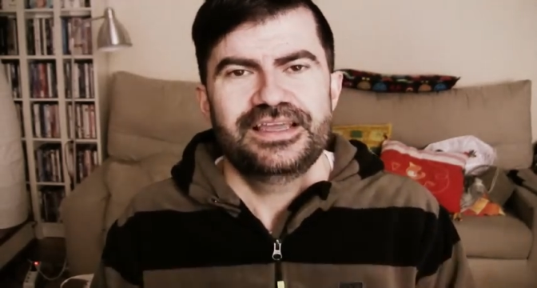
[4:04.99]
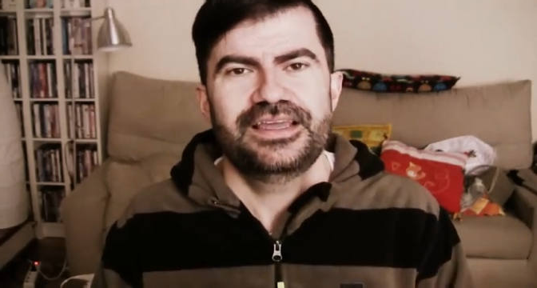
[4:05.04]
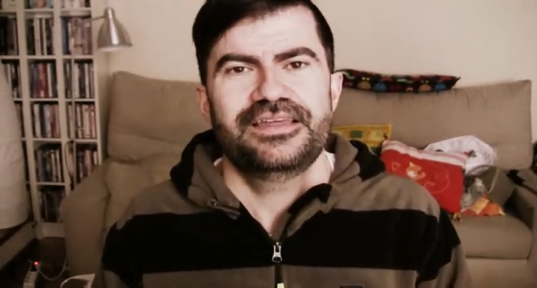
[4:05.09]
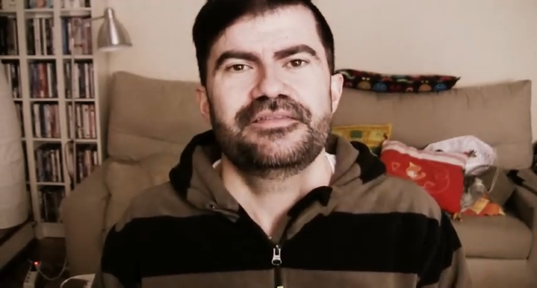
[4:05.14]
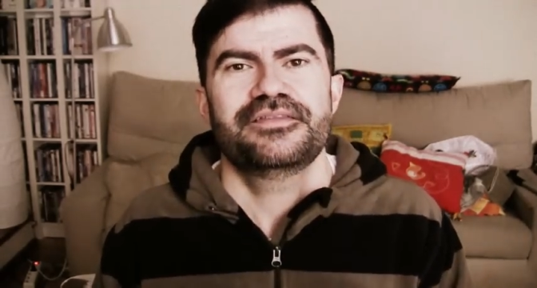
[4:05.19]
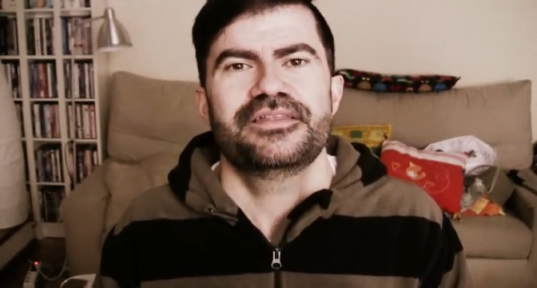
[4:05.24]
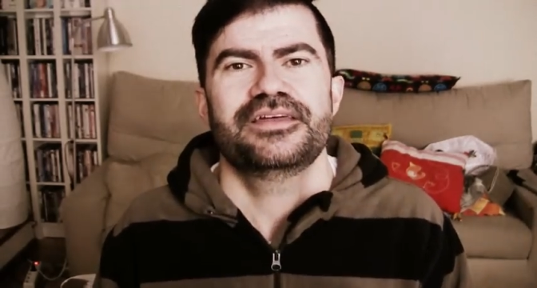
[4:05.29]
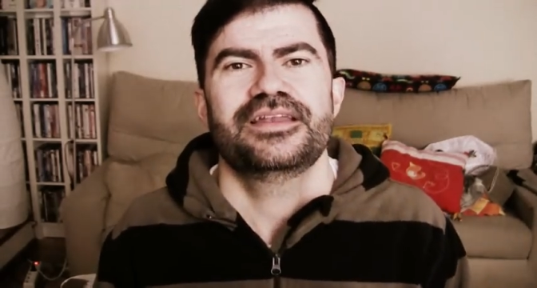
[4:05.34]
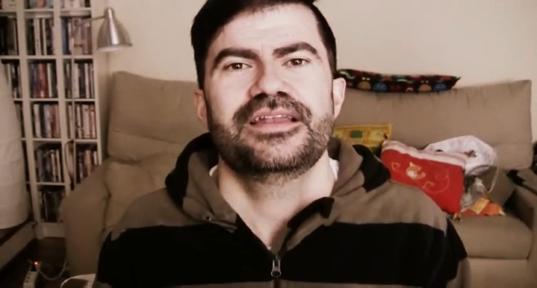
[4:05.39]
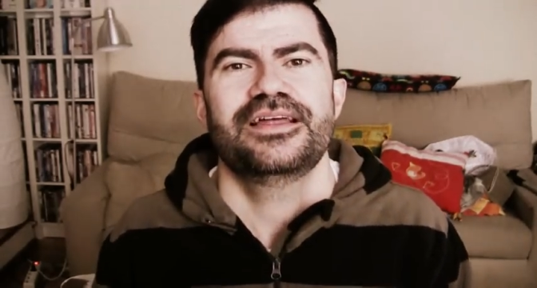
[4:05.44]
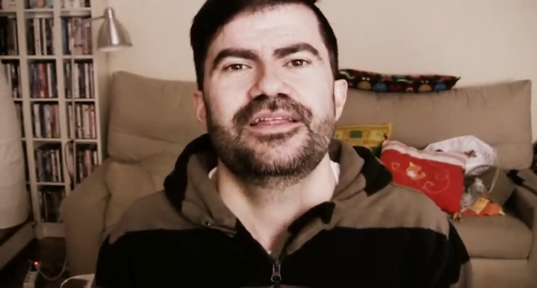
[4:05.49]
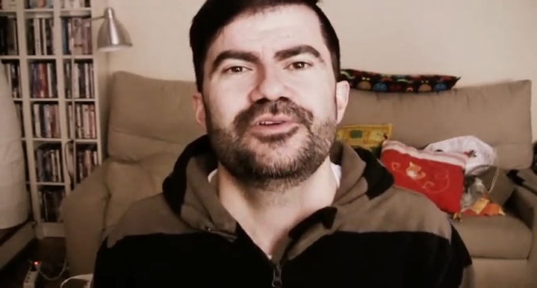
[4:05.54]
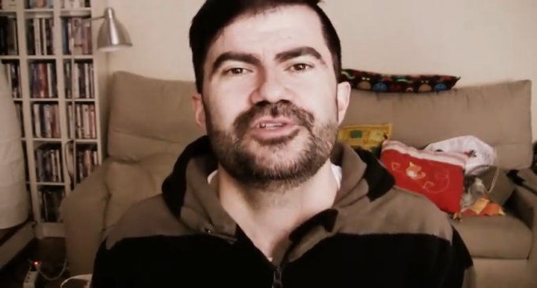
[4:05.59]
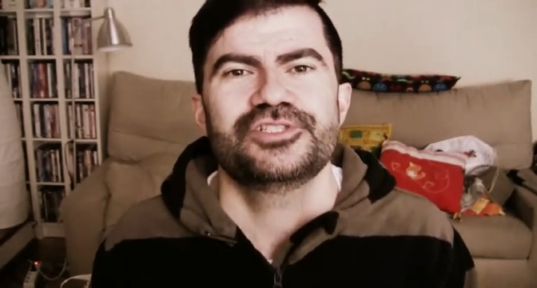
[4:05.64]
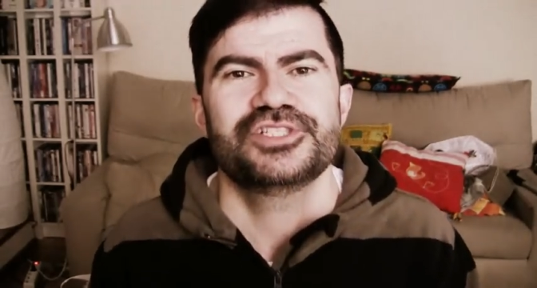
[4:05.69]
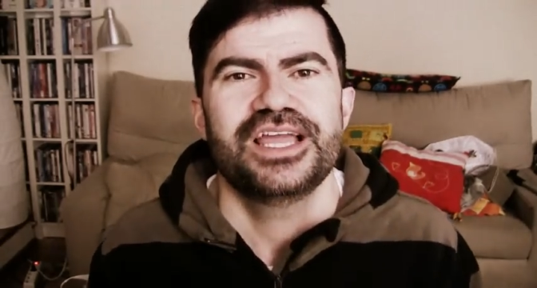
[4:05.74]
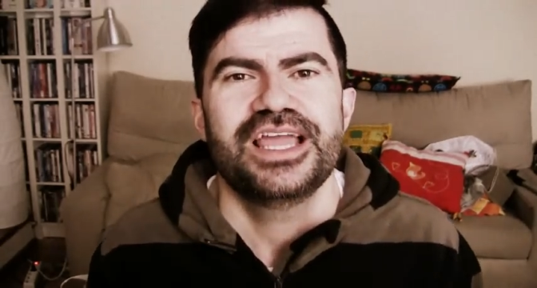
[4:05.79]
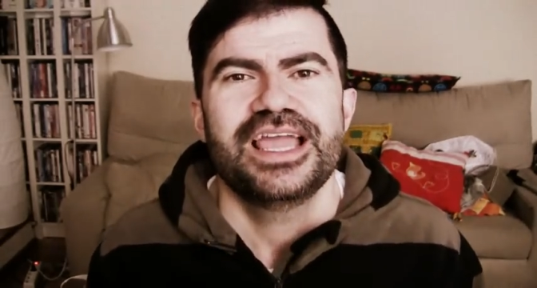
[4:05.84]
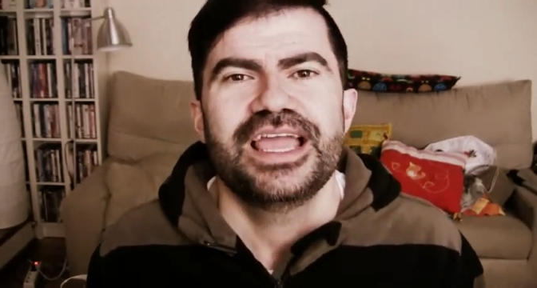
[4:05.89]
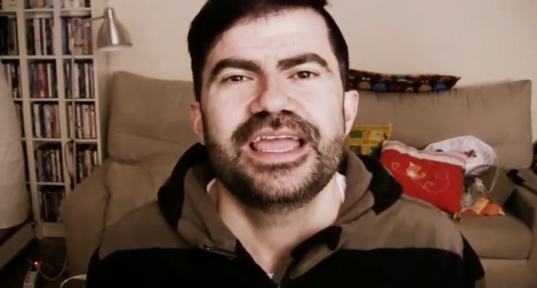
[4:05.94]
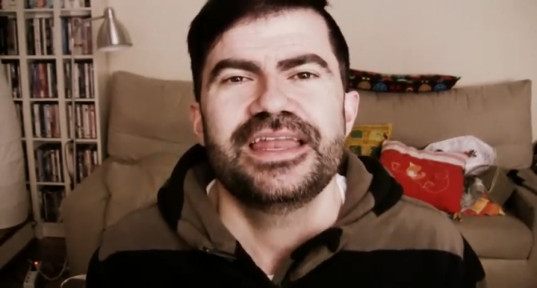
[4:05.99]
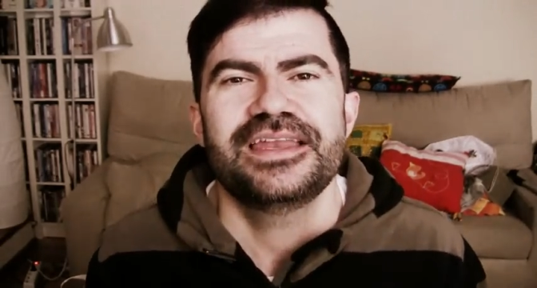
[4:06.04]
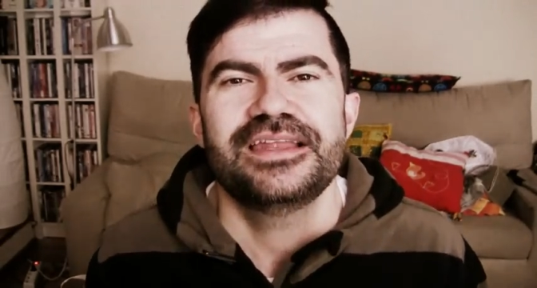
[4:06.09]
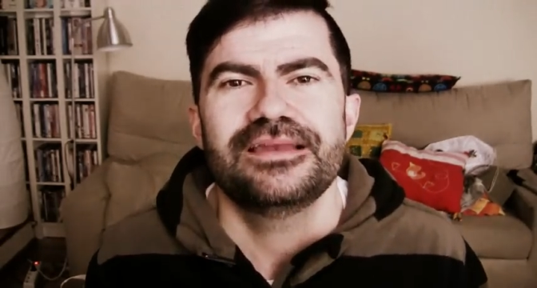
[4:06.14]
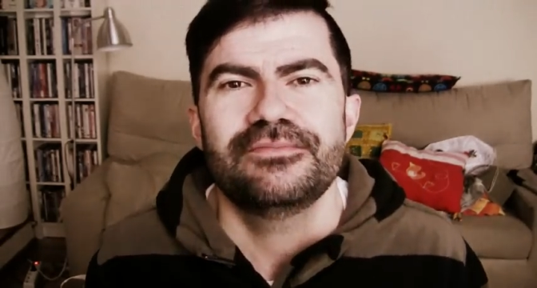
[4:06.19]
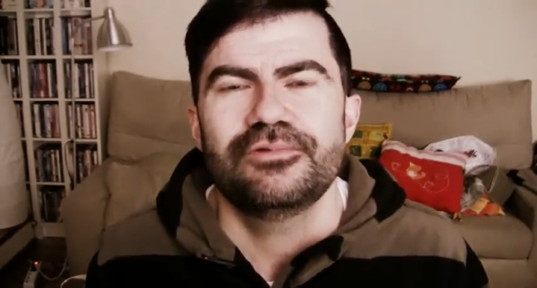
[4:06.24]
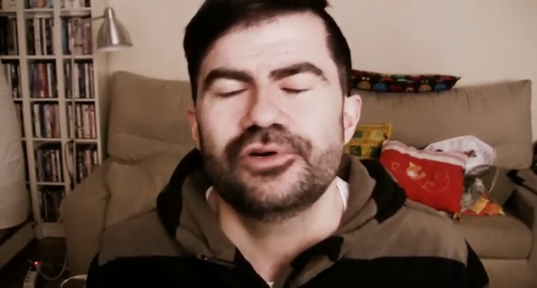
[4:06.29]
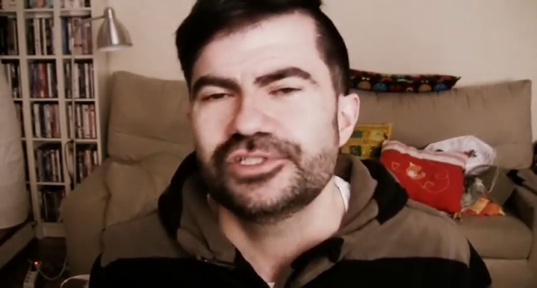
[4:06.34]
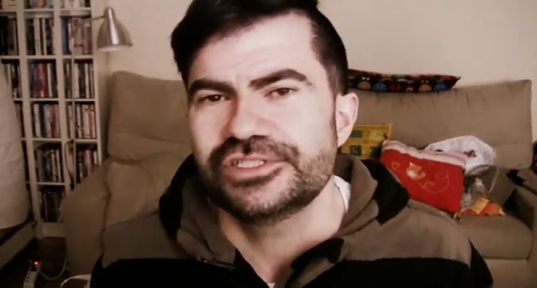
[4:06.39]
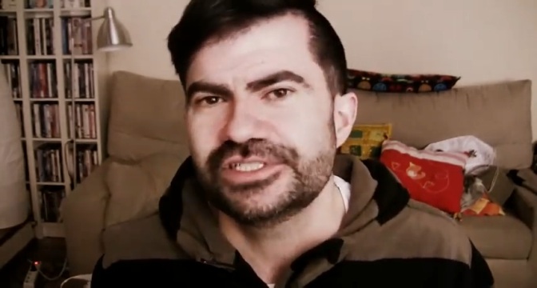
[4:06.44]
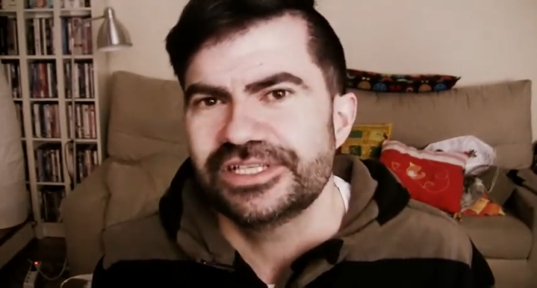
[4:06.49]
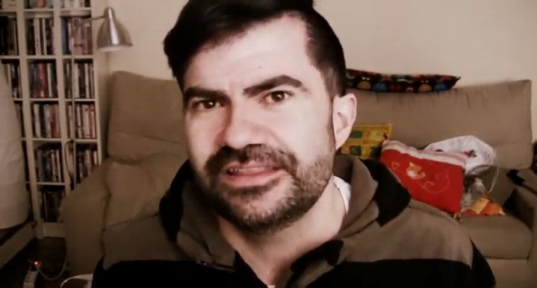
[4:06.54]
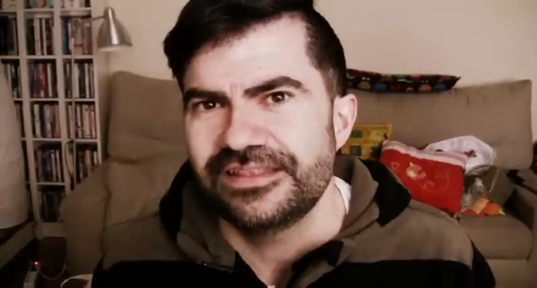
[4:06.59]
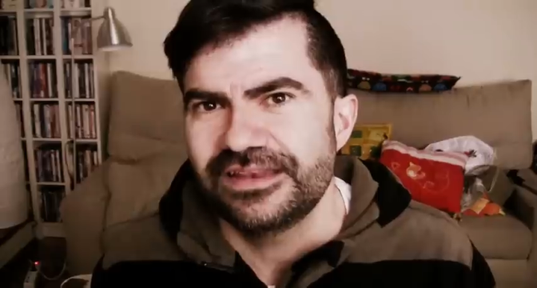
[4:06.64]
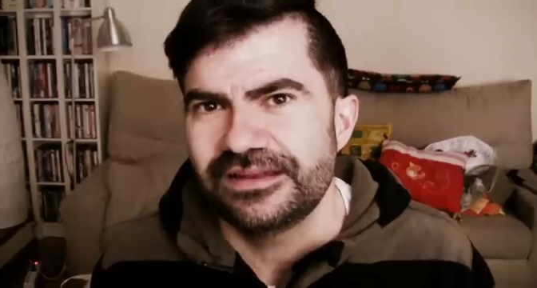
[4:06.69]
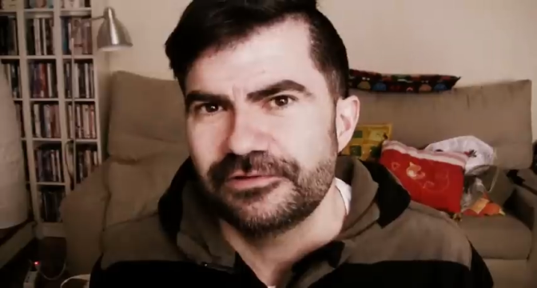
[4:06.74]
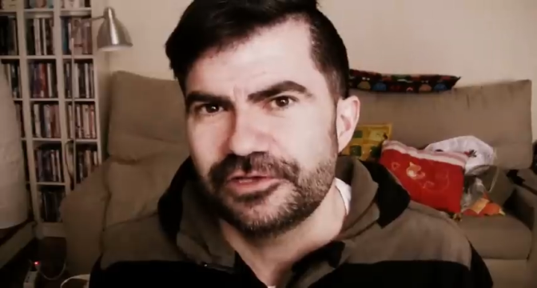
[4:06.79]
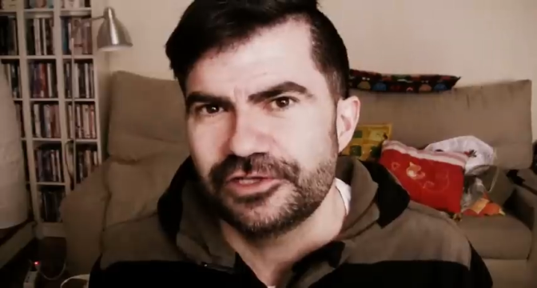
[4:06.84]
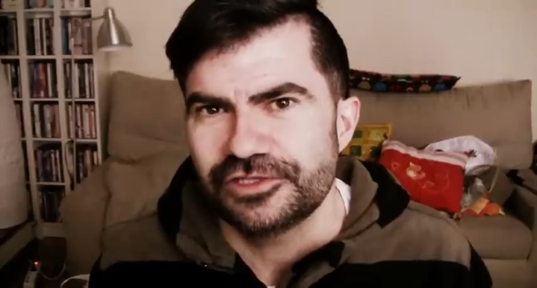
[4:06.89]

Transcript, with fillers: encerrados en el bosque de la